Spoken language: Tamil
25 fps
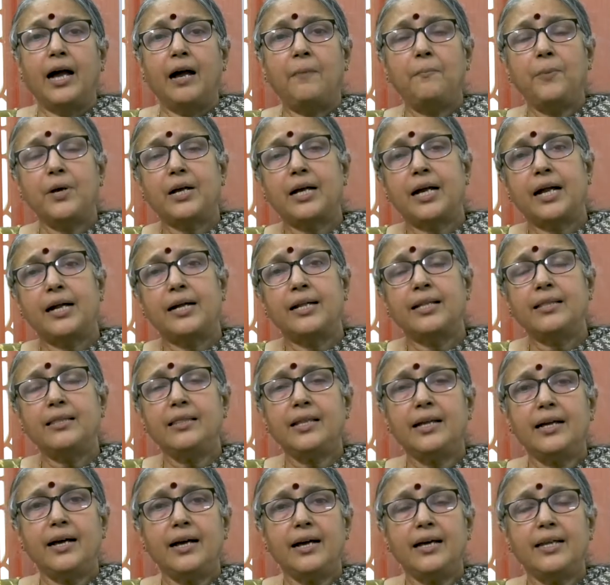அப்ப
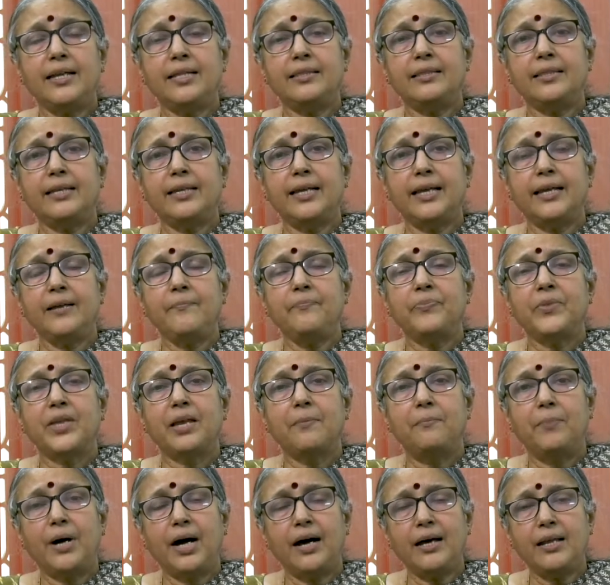கடந்த காலத்துல
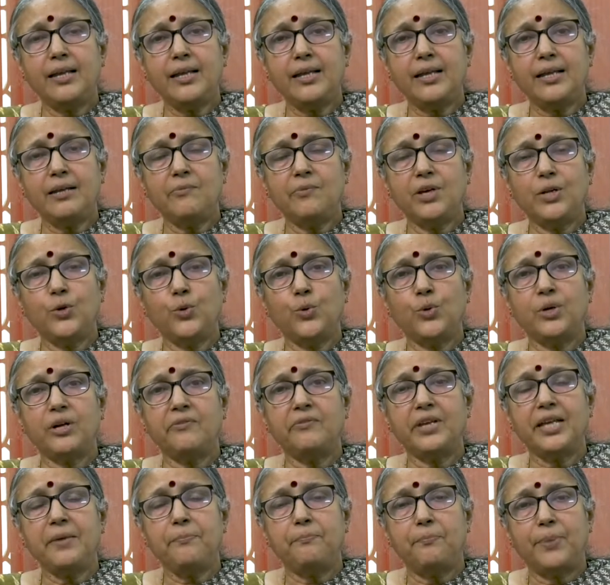பாலியல்
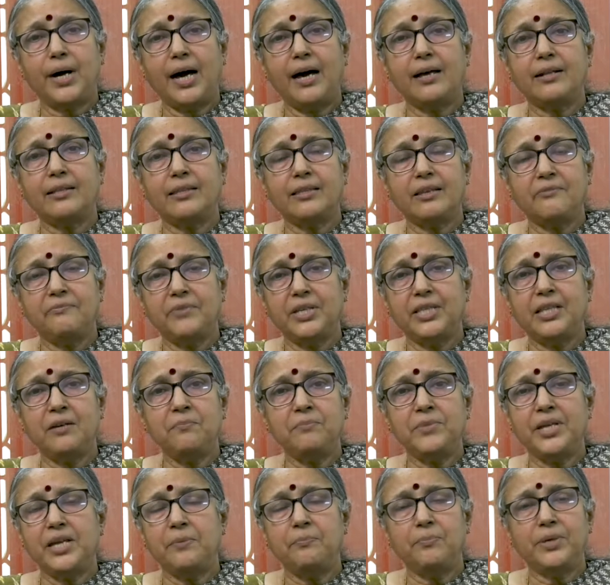வல்லுறவை பார்த்த
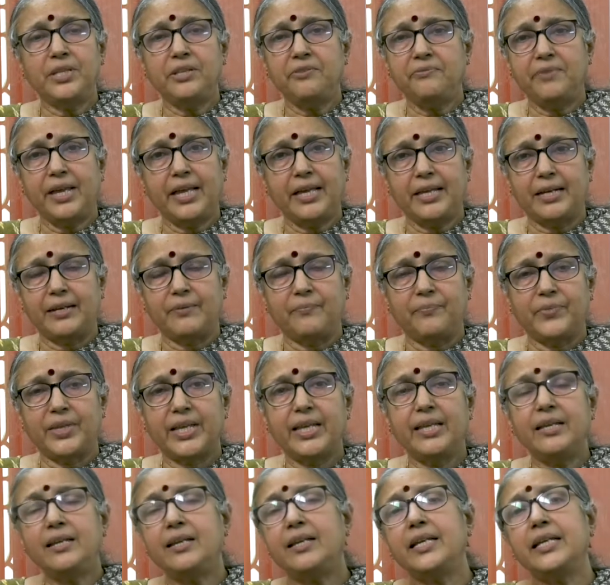விதம் என்பது வேறு
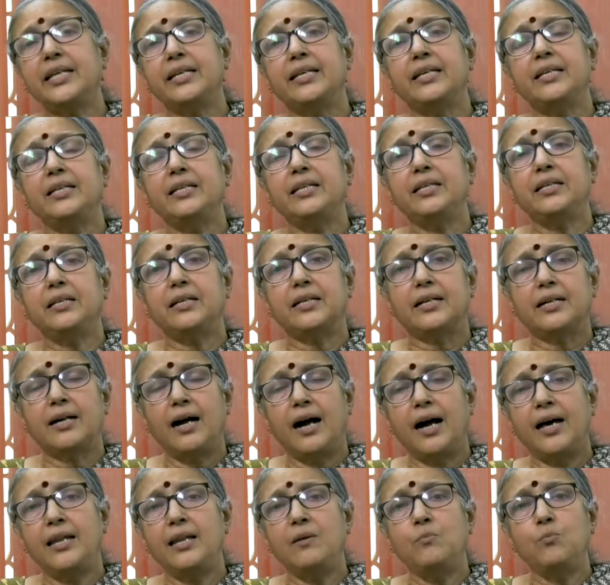இன்றைக்கு
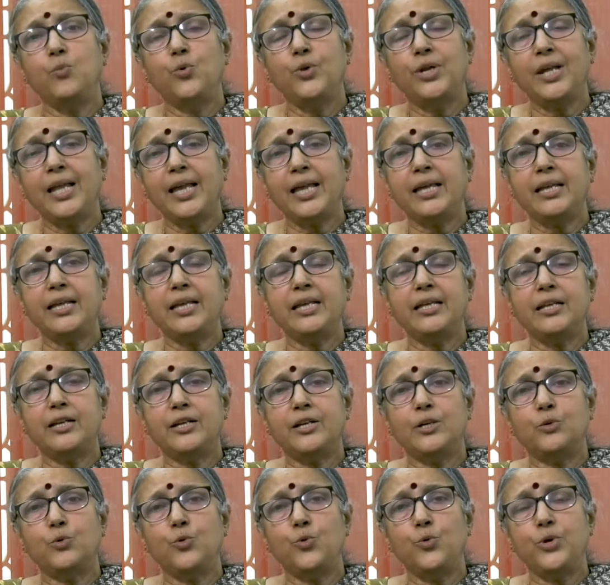காலம் முன்னேறி
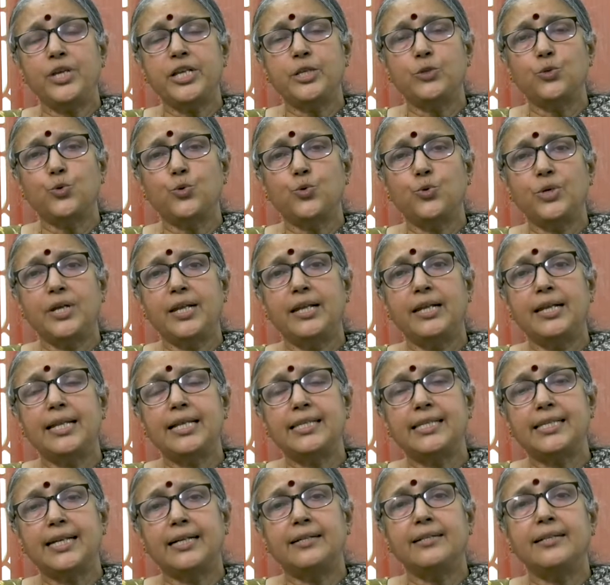இருக்கக்கூடிய சூழல்ல
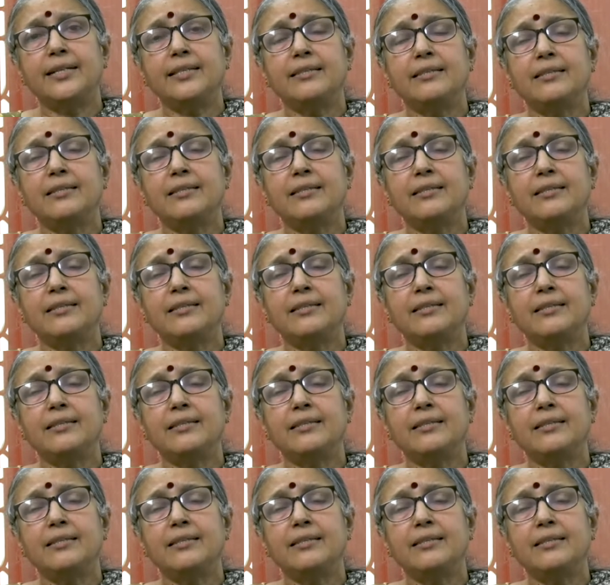சட்ட